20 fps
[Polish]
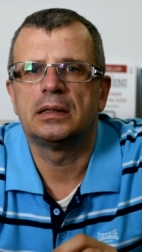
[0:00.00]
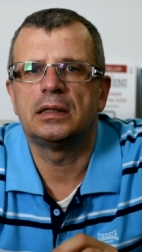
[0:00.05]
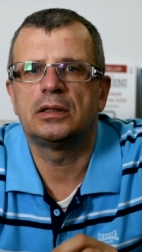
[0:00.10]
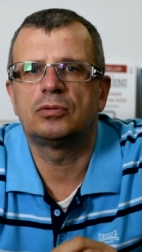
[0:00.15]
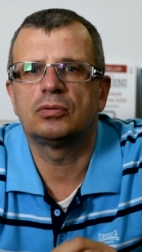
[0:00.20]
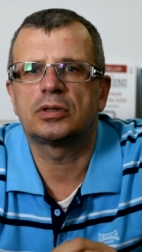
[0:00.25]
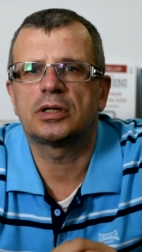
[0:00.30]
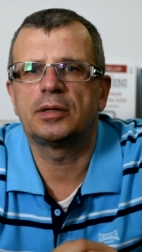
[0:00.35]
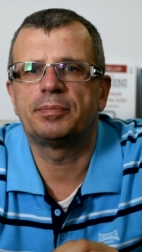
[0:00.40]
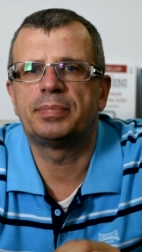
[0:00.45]
I
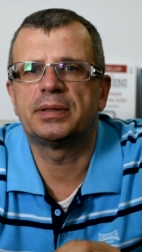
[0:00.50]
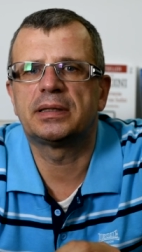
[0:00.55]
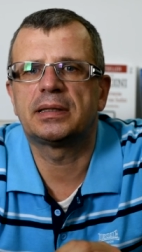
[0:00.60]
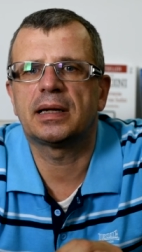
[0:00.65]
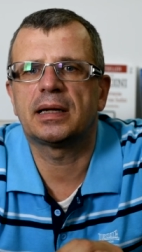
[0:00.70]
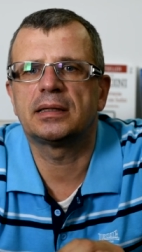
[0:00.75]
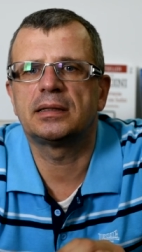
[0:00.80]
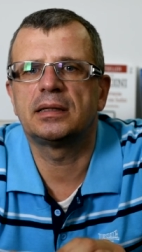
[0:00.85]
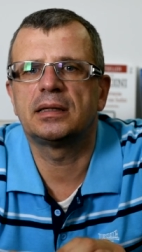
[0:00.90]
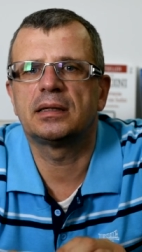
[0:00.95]
tutaj
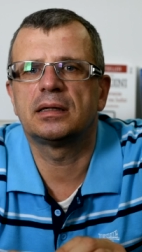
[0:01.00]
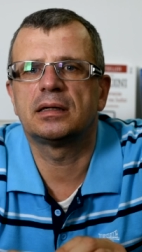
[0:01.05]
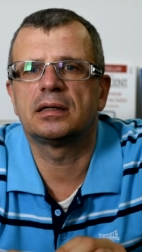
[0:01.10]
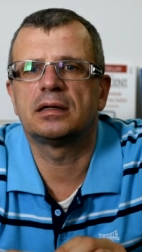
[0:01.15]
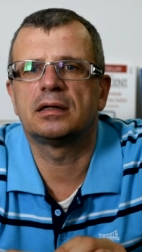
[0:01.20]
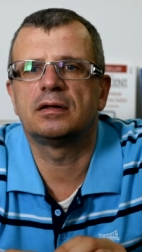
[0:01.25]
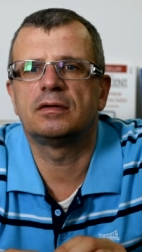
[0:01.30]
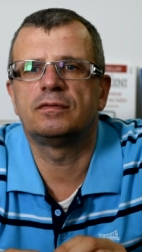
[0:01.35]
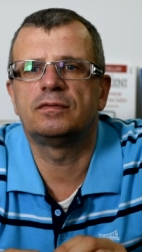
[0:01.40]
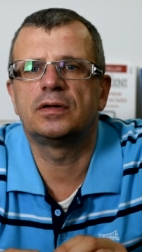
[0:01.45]

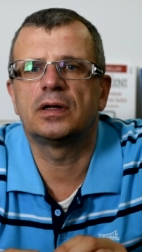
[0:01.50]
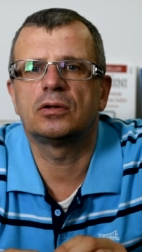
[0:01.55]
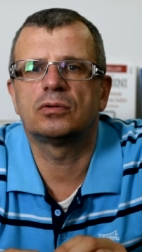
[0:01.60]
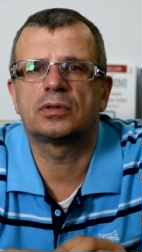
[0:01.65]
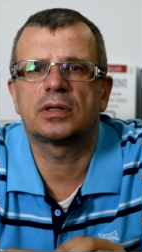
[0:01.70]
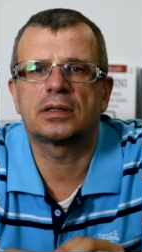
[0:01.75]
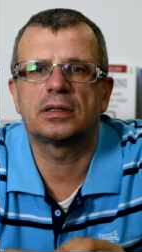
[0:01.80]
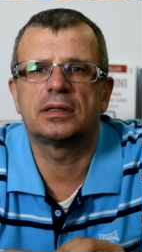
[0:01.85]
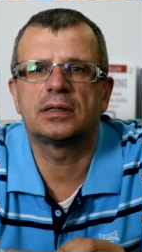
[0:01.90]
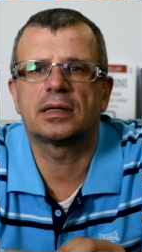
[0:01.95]
pytanie, wielu
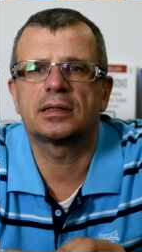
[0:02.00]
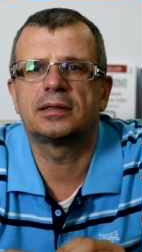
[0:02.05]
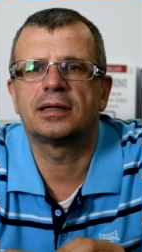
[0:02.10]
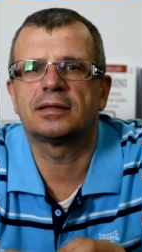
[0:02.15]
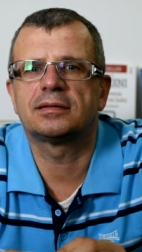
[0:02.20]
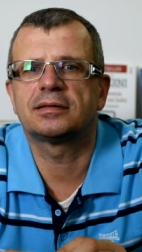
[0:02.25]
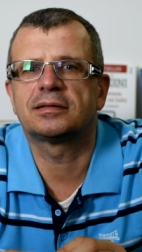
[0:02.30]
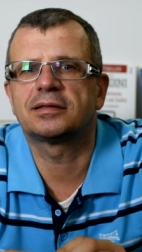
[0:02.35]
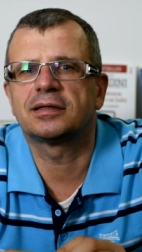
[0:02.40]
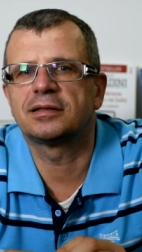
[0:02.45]
takich jak
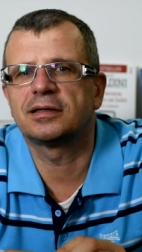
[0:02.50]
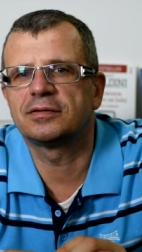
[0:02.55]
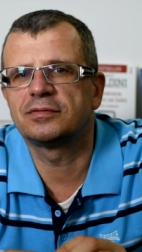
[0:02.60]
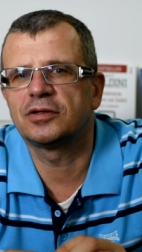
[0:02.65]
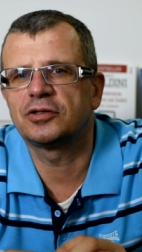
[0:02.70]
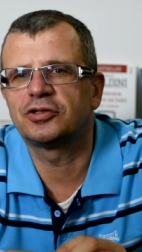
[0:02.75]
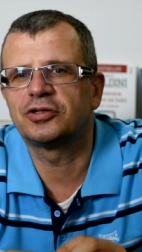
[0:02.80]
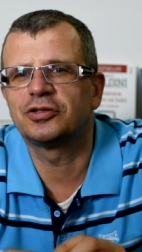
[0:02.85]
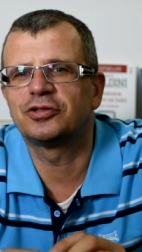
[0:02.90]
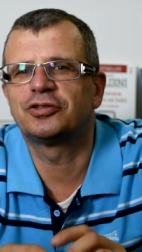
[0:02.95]
ja
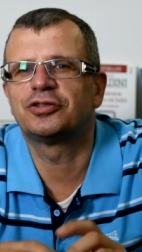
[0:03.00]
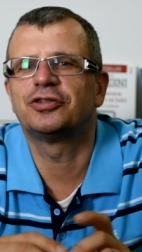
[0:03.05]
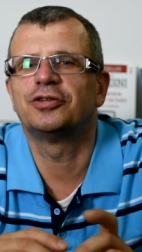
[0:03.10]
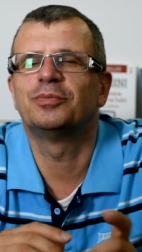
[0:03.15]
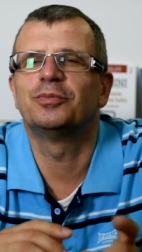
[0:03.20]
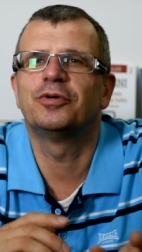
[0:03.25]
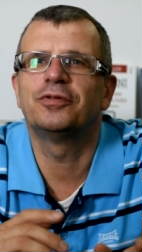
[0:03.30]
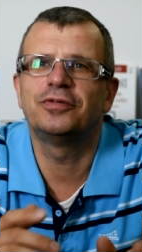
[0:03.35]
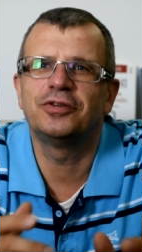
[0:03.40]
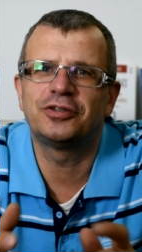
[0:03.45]
zastanawia się,
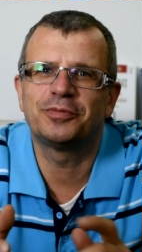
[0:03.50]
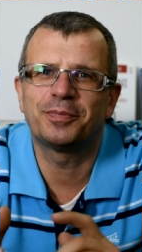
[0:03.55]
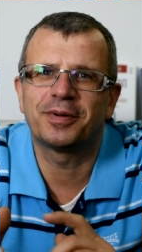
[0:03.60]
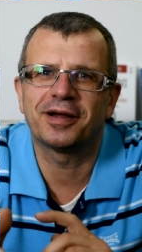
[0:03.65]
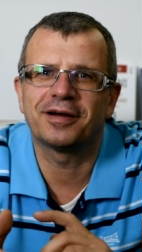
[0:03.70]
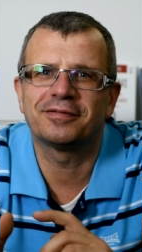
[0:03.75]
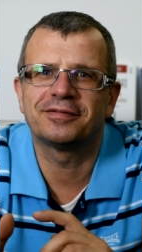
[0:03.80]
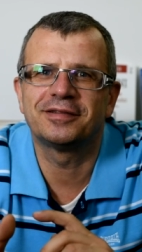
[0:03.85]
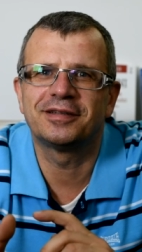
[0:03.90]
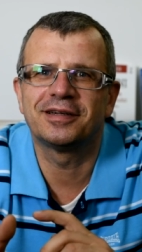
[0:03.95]
czy mówić
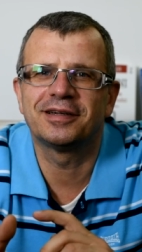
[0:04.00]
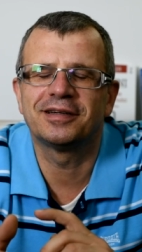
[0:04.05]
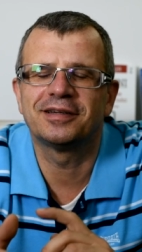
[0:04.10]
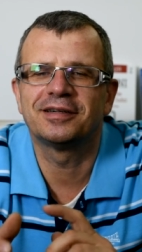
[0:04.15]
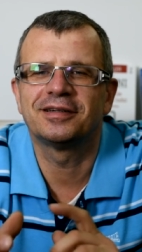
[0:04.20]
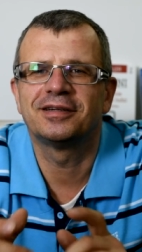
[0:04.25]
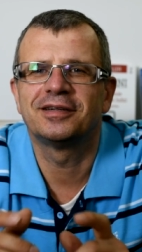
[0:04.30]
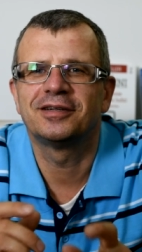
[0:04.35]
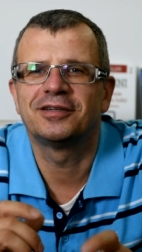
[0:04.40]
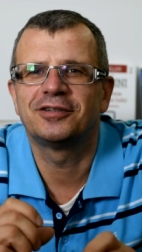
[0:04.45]

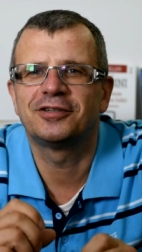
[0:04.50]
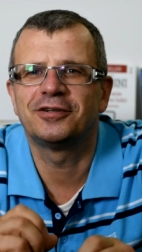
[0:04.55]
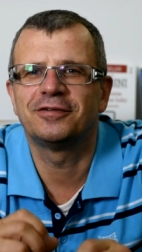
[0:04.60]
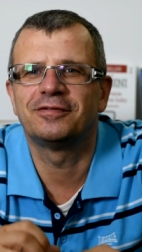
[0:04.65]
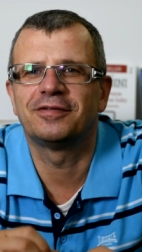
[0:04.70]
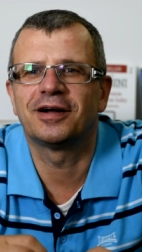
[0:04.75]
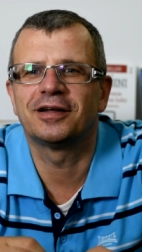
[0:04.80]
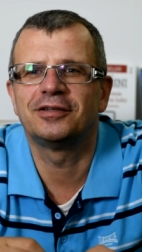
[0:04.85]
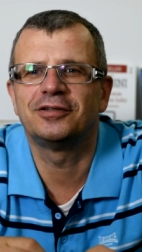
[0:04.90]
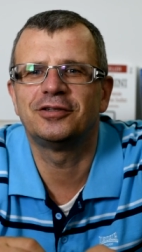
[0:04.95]
prawdę, czy
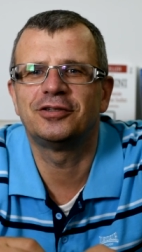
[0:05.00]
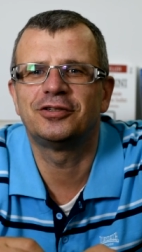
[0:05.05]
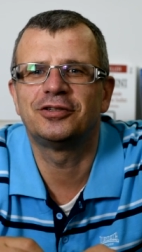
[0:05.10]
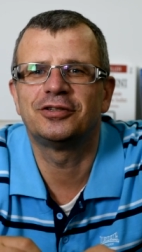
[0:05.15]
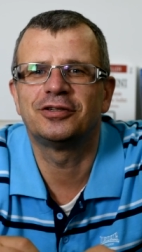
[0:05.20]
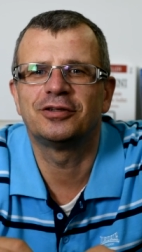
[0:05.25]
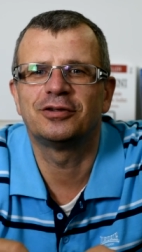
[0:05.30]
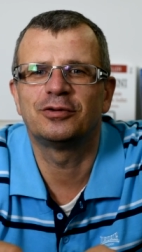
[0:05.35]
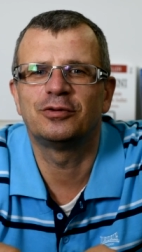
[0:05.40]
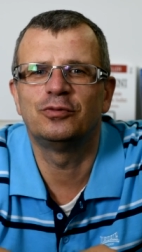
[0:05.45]

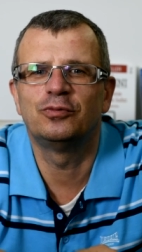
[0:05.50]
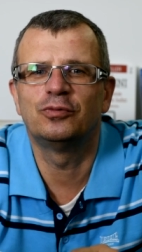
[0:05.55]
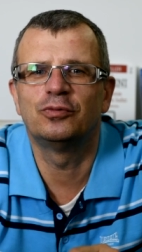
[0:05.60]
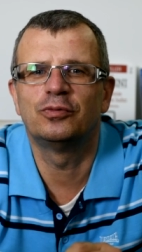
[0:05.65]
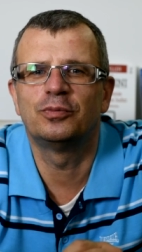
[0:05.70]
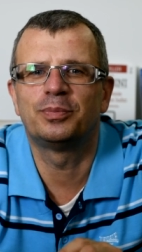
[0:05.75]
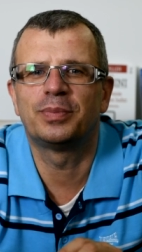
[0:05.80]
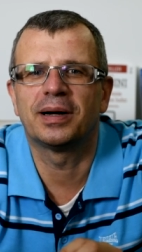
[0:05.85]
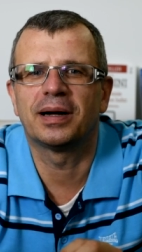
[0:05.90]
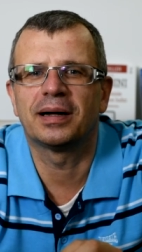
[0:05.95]
walić
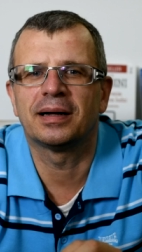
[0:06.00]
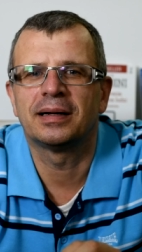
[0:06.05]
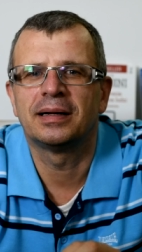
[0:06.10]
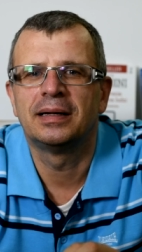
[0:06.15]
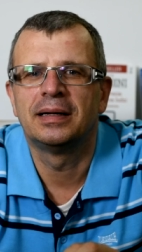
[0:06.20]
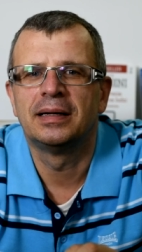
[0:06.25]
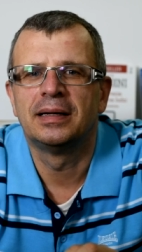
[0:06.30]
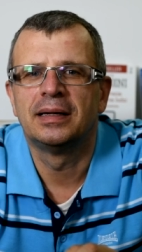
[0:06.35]
głupa.